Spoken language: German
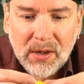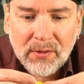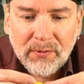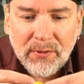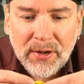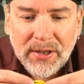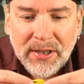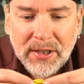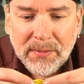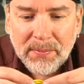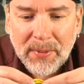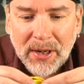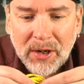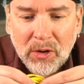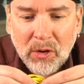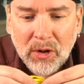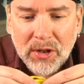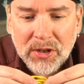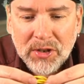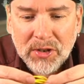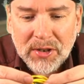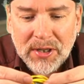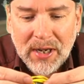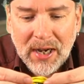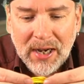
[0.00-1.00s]
Findet man
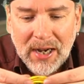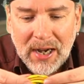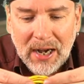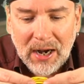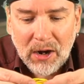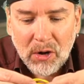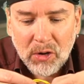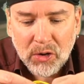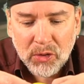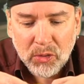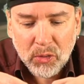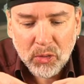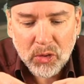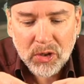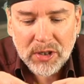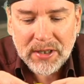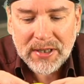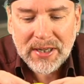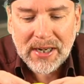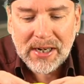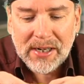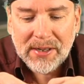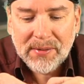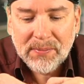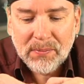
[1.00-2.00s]
heutzutage auch nur noch
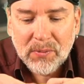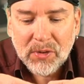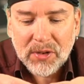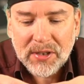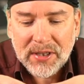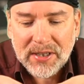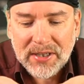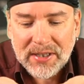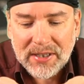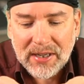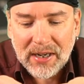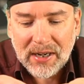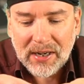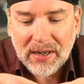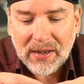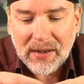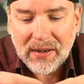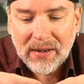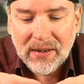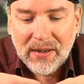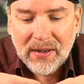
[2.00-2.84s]
selten, muss ich sagen.